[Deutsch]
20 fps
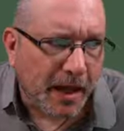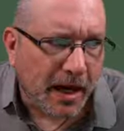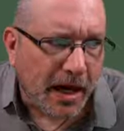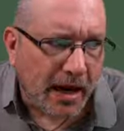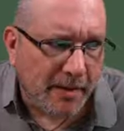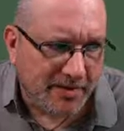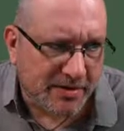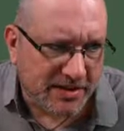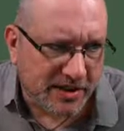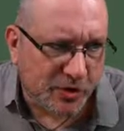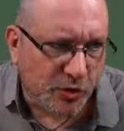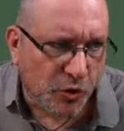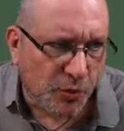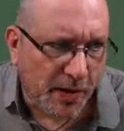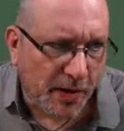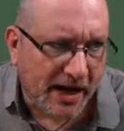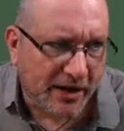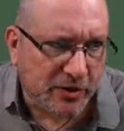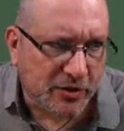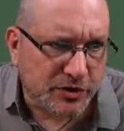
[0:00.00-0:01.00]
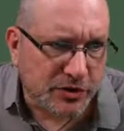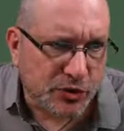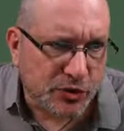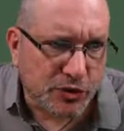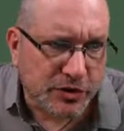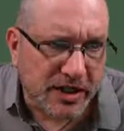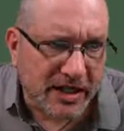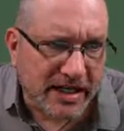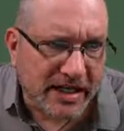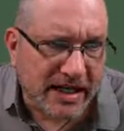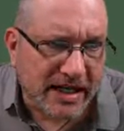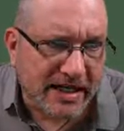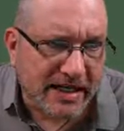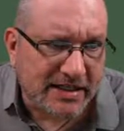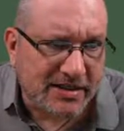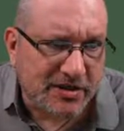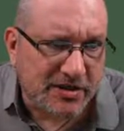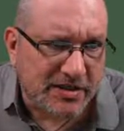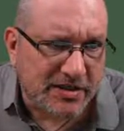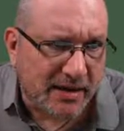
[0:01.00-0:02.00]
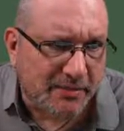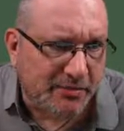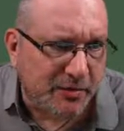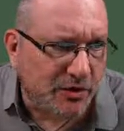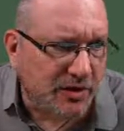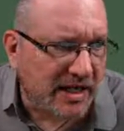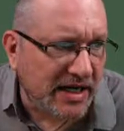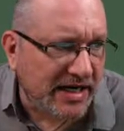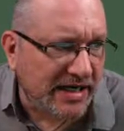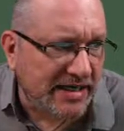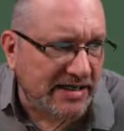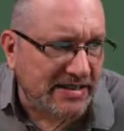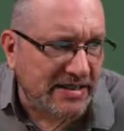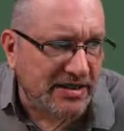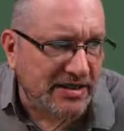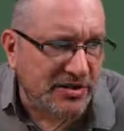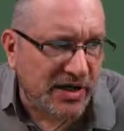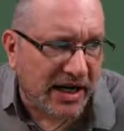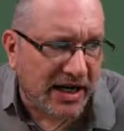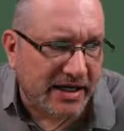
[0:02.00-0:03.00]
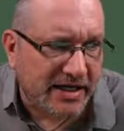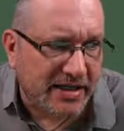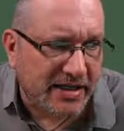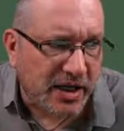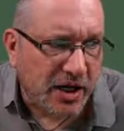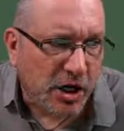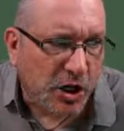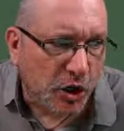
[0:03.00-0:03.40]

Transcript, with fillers: Aber sie hub an und suchte die Glieder zusammen und legte sie zurecht.